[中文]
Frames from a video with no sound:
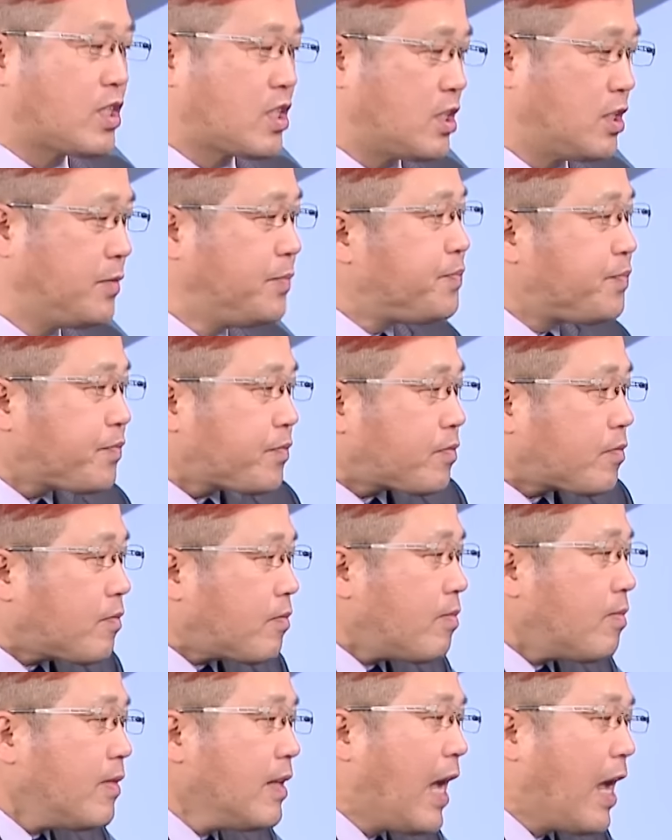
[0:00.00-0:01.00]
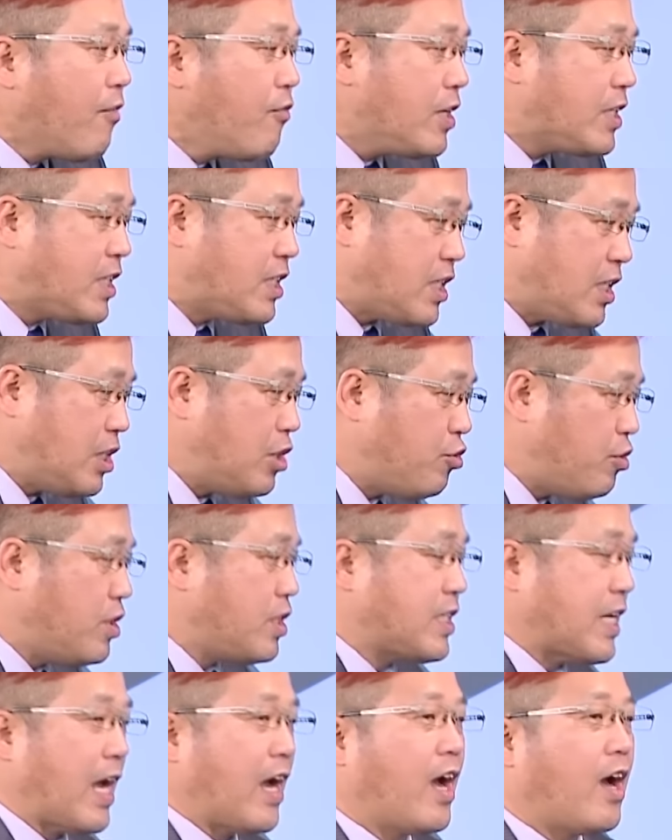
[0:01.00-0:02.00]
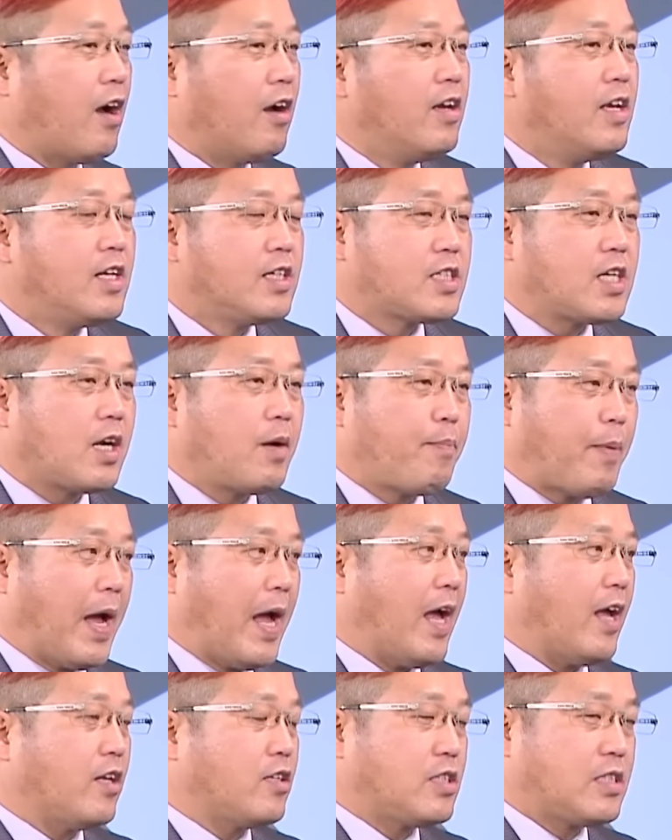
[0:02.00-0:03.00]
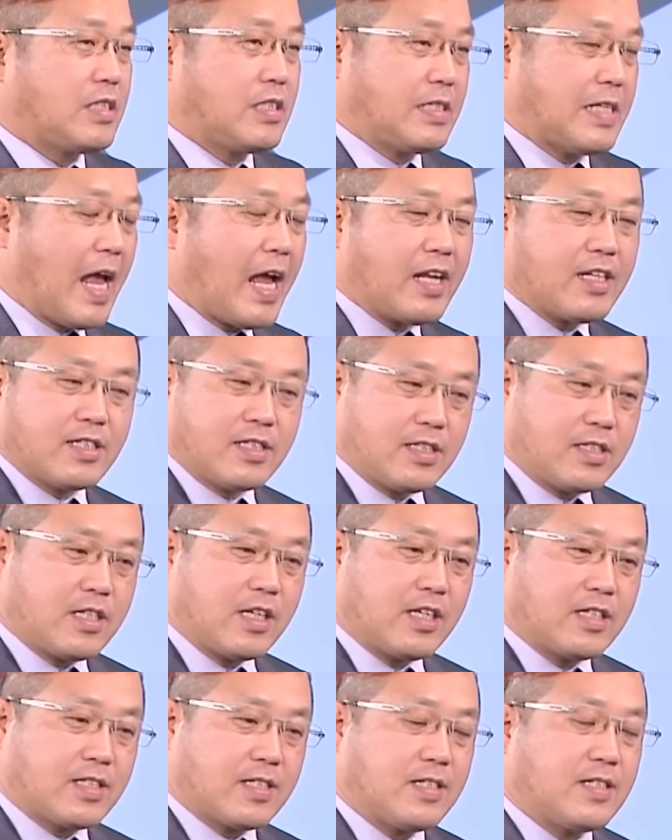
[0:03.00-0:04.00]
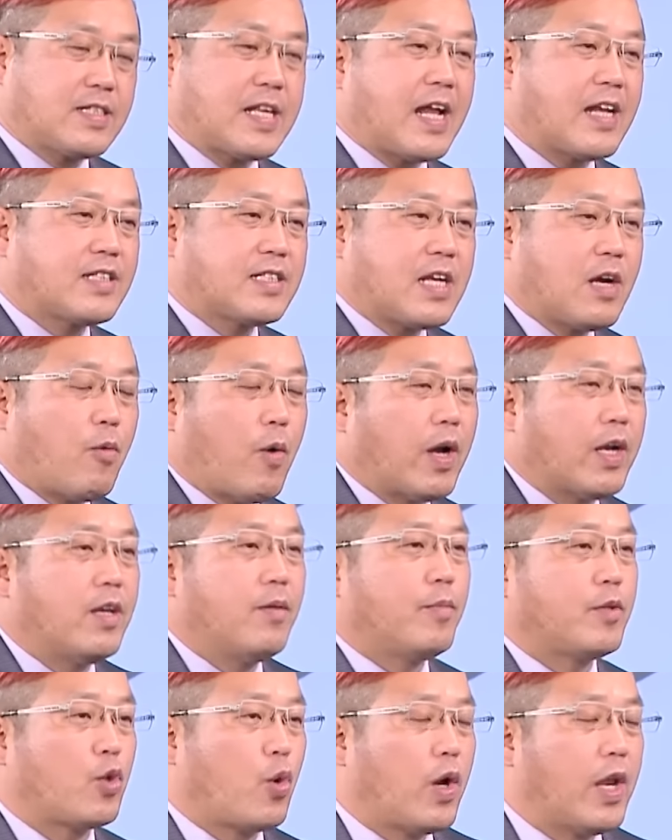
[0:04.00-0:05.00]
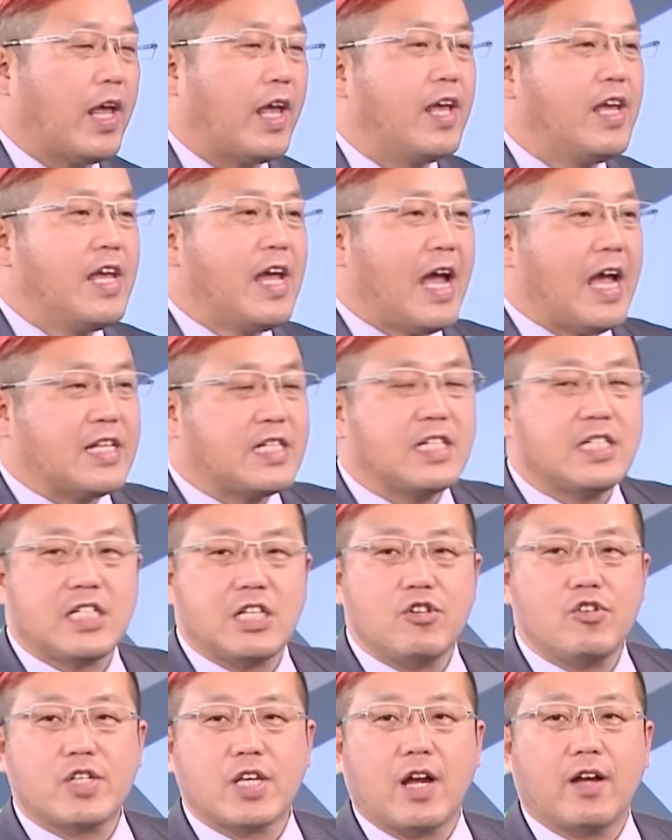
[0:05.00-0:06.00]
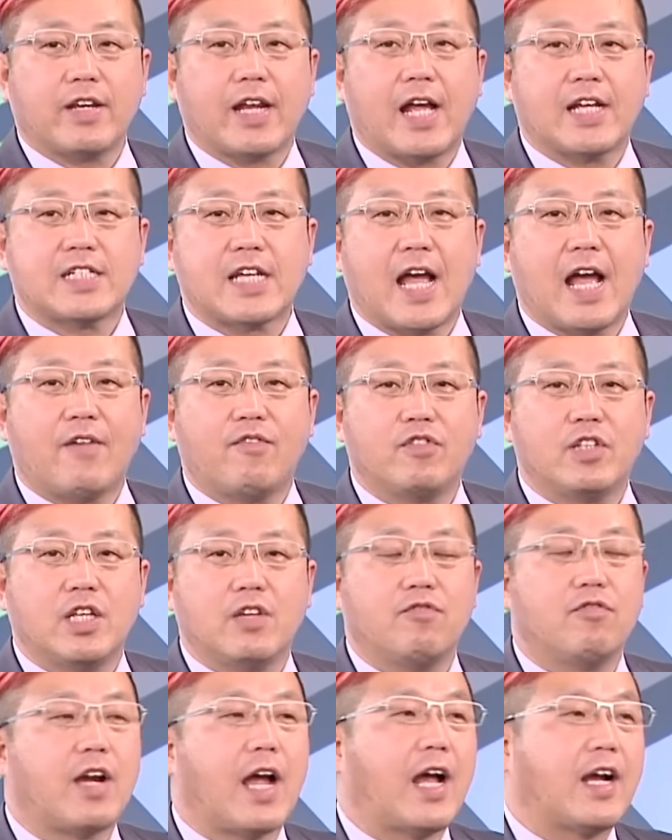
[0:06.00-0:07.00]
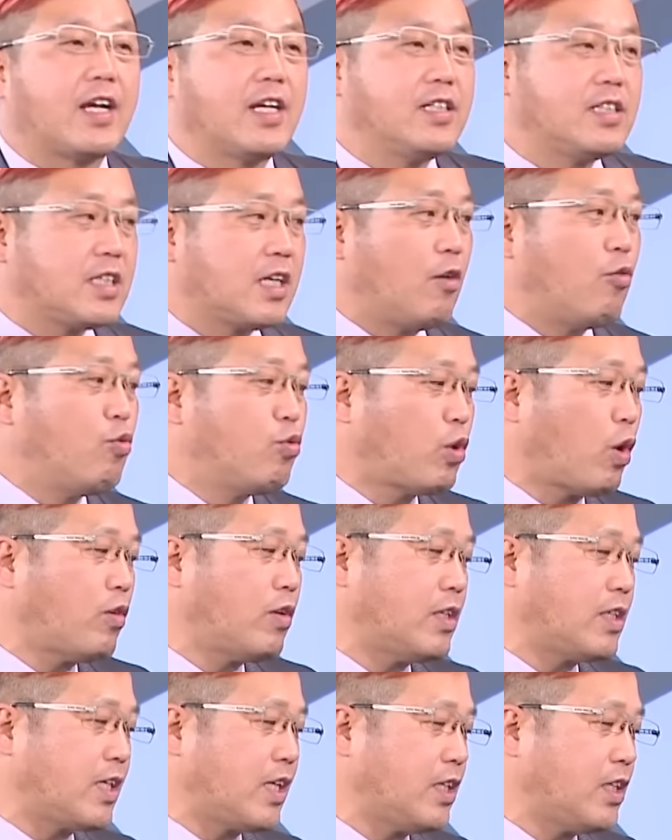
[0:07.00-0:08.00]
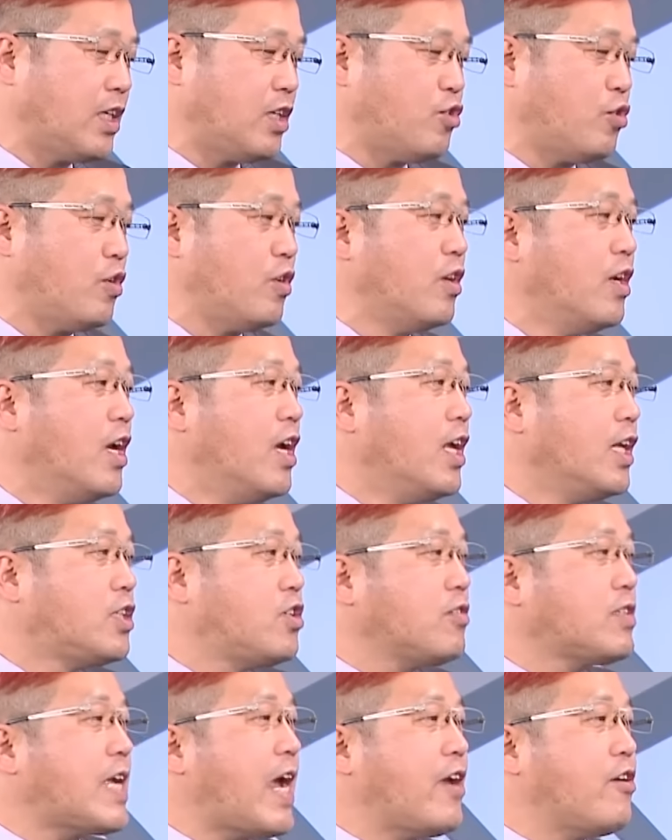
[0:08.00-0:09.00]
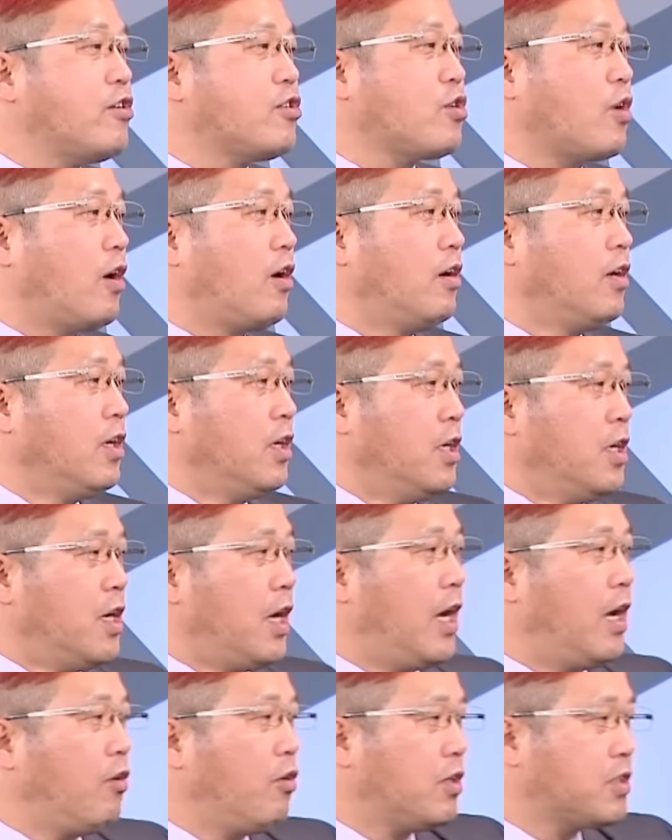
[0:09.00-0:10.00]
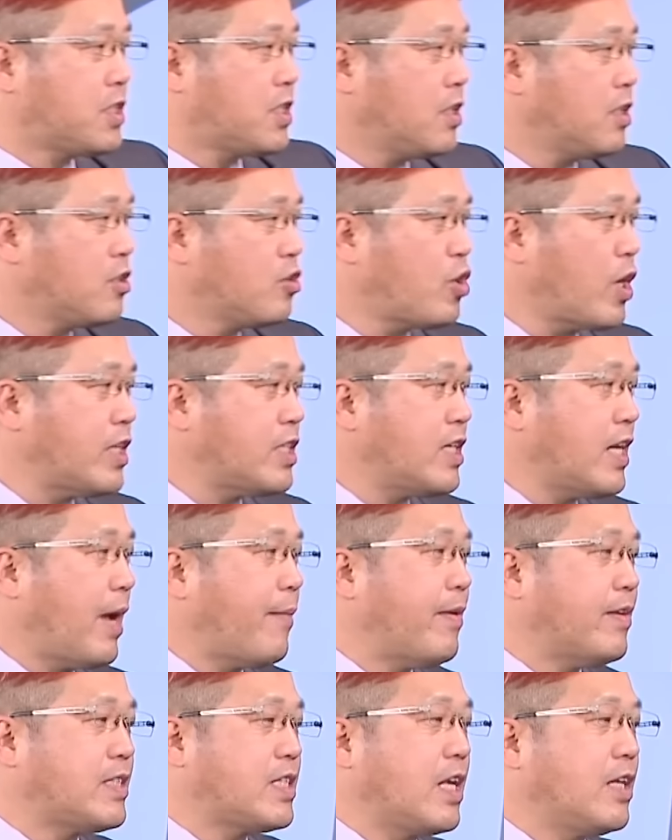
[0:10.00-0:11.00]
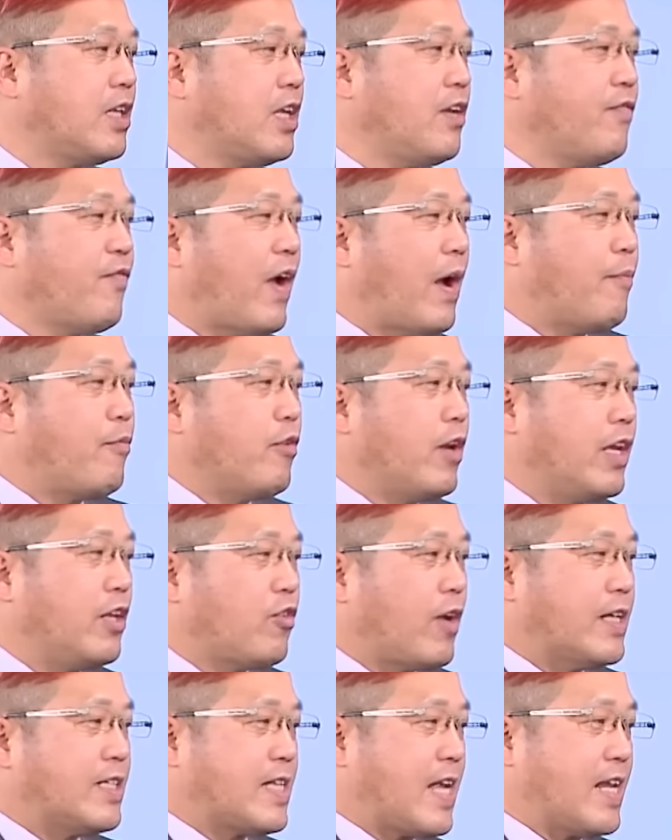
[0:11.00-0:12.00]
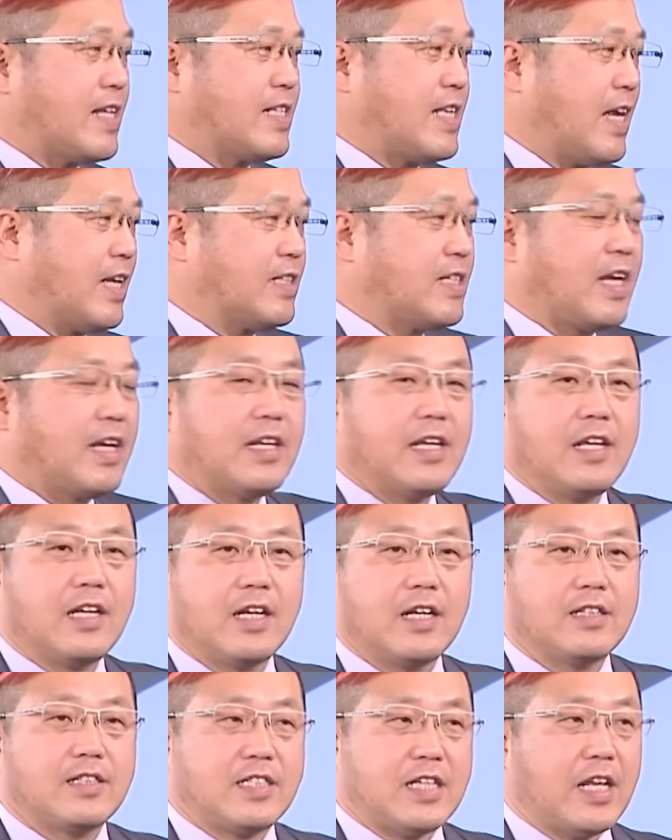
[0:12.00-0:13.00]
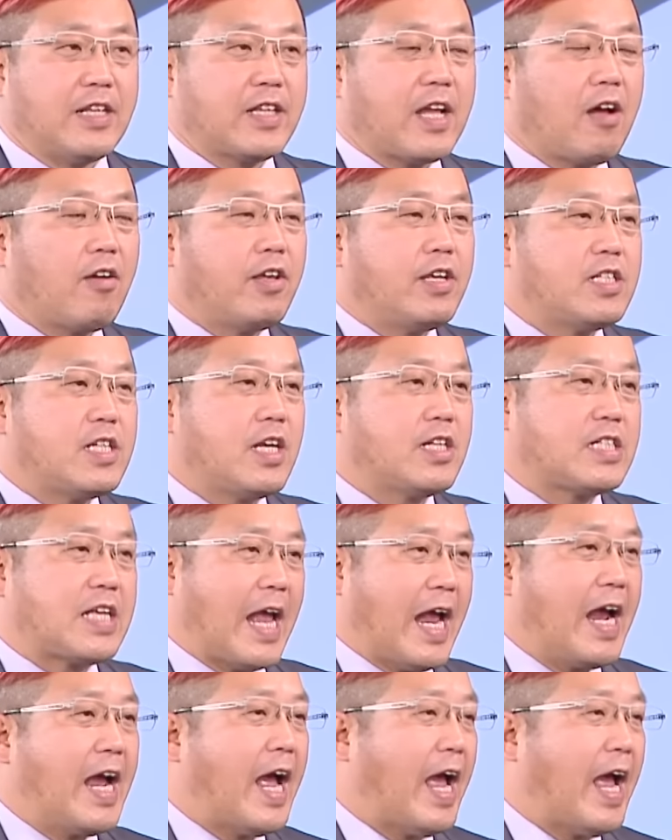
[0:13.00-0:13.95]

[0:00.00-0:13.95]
斯，他会急于想要这个把伤、这个死伤阵亡那么多人，还是急于想要拿下阿夫迪夫卡跟这个乌东的这个地区，就在于说。俄罗斯最近，他们阵地发布了一段战场上的一个捡到了一些残